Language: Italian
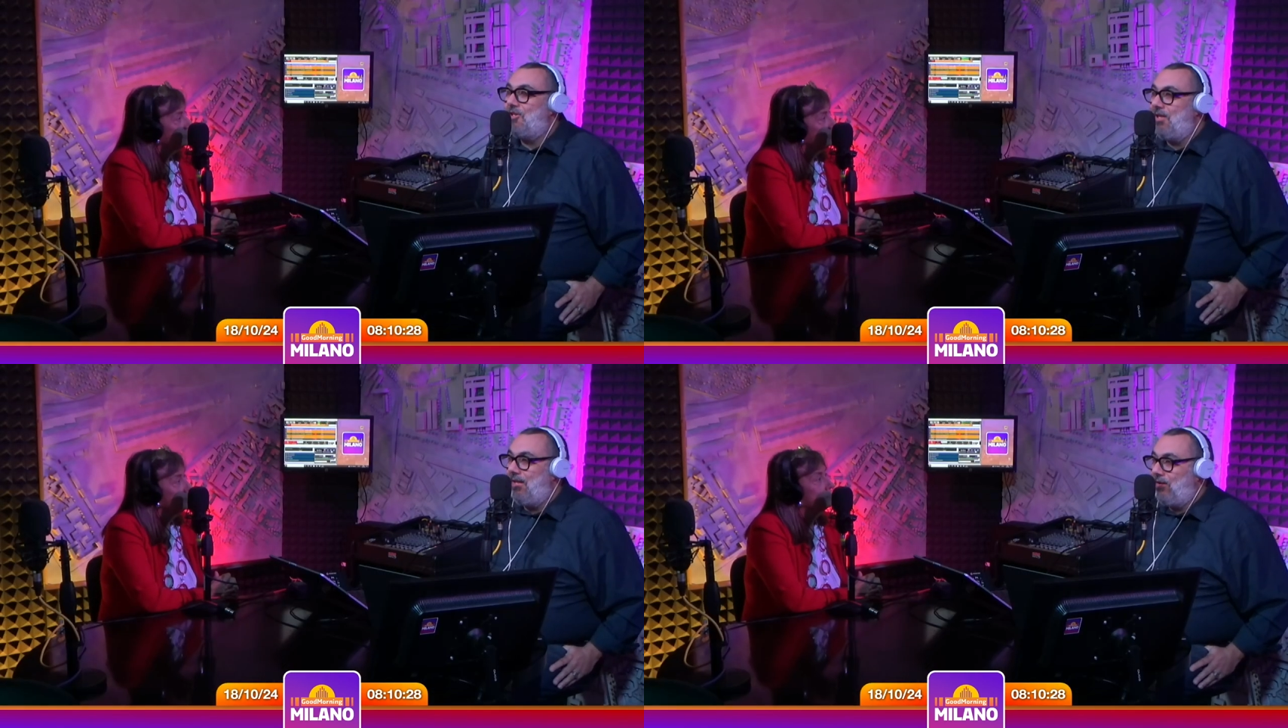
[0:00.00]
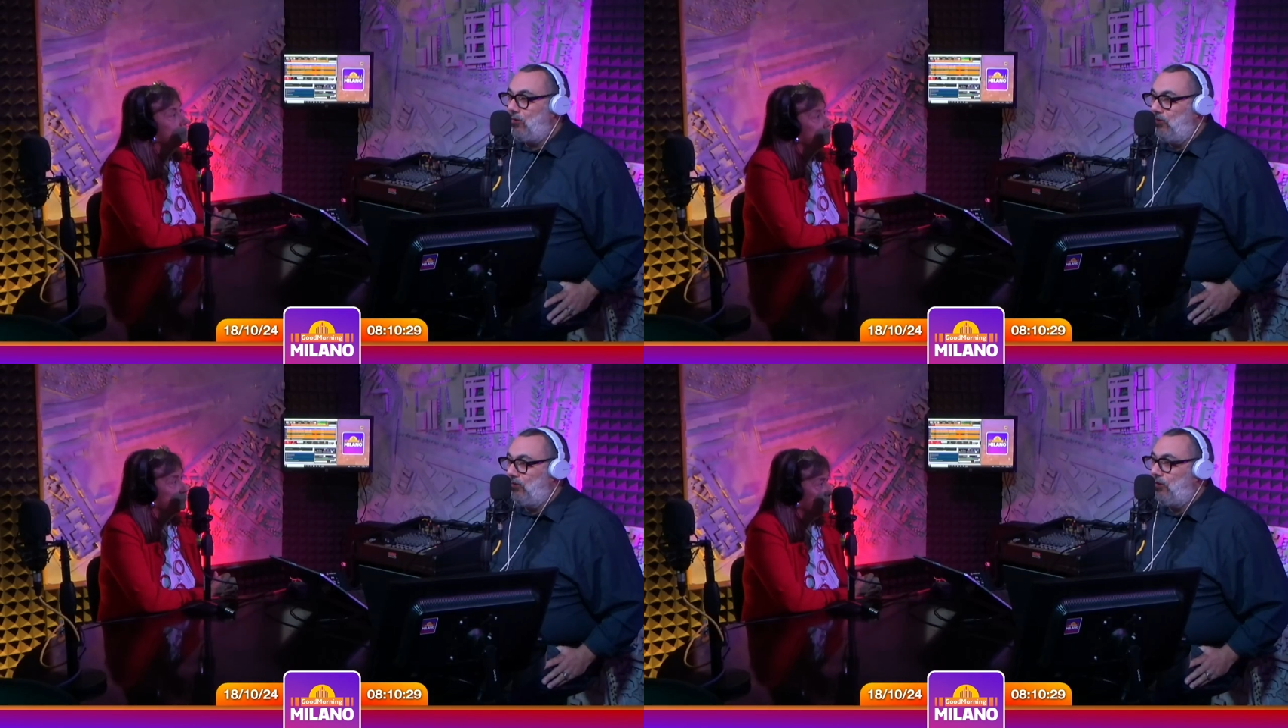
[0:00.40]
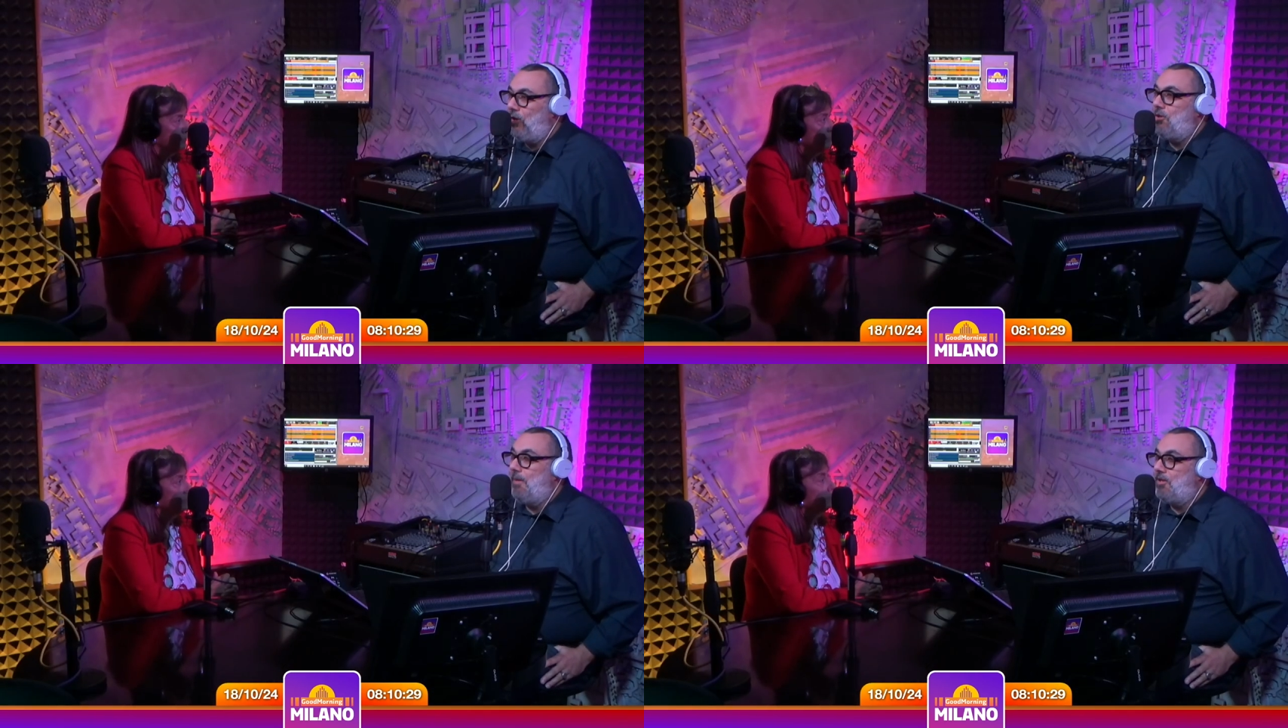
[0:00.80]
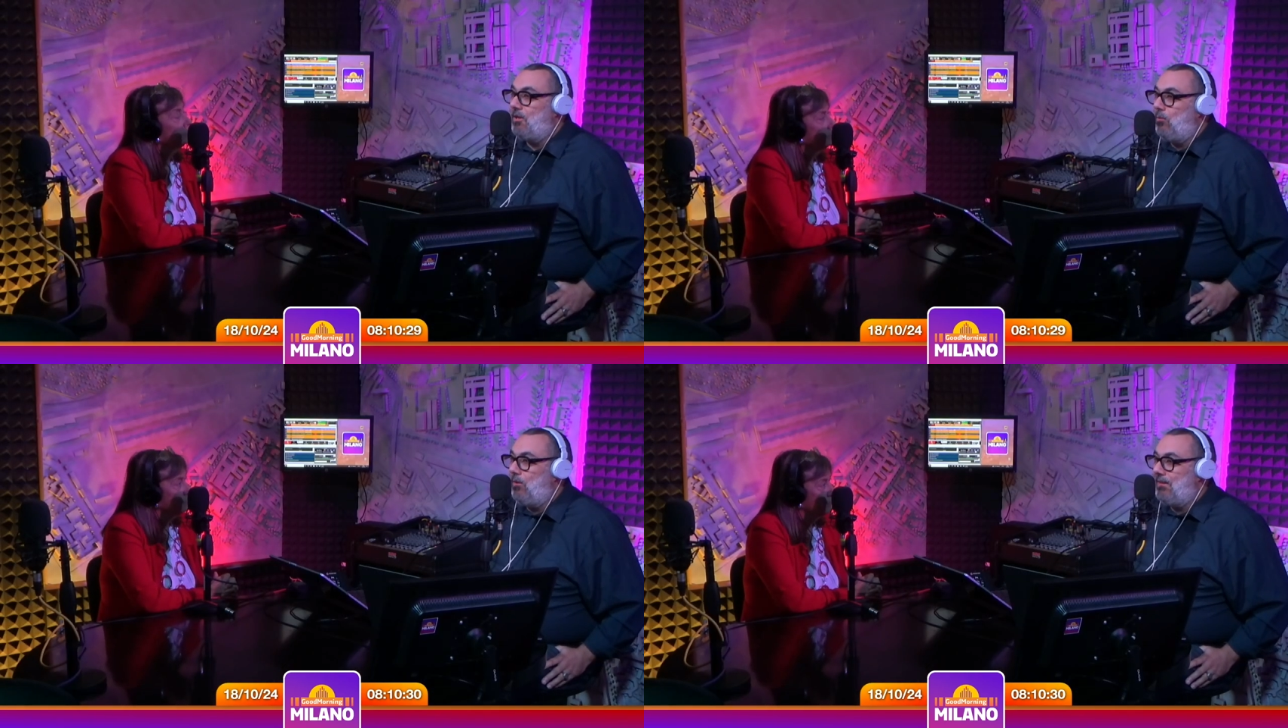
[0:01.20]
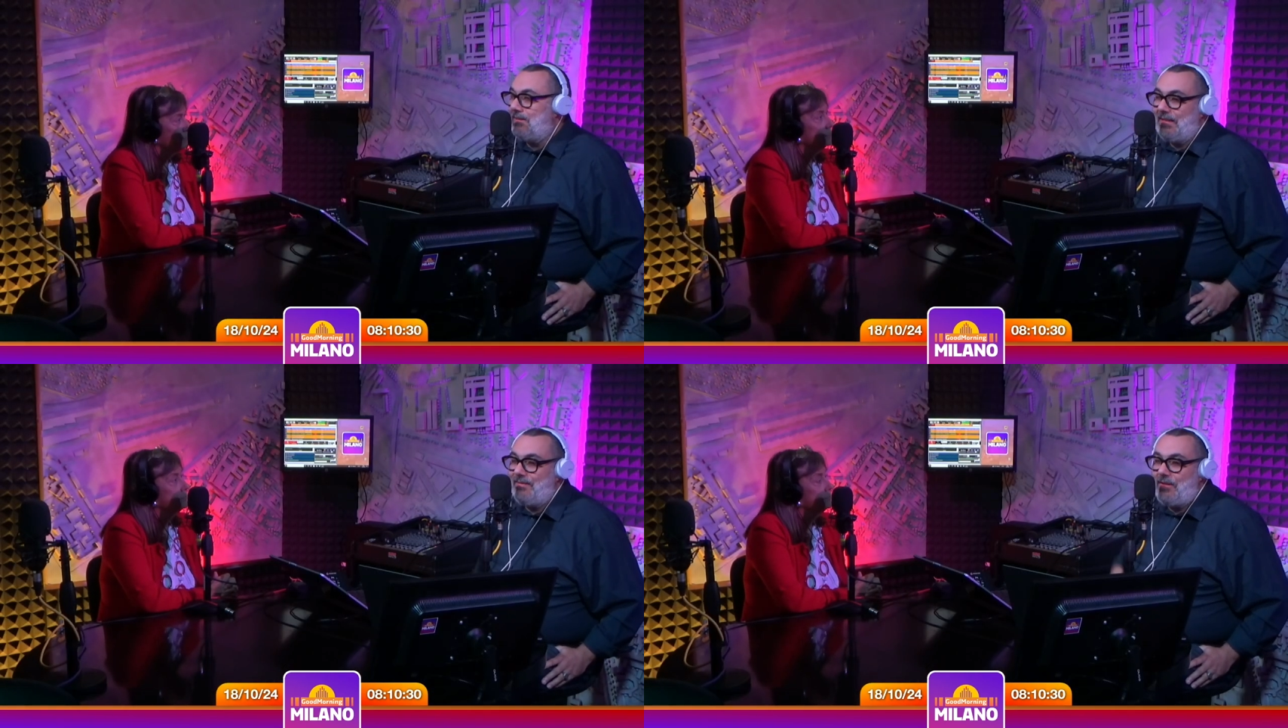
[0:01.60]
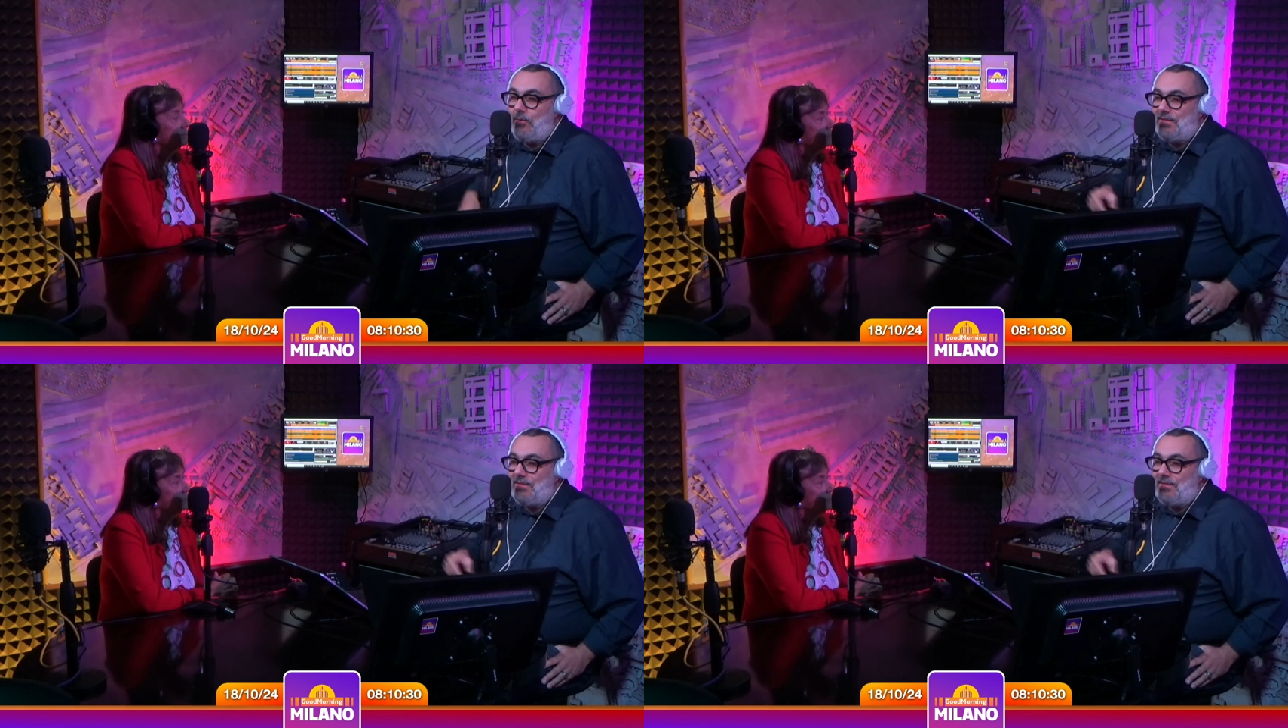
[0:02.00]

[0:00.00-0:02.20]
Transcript: ce le racconti oggi perché ce n'è una che sta arrivando,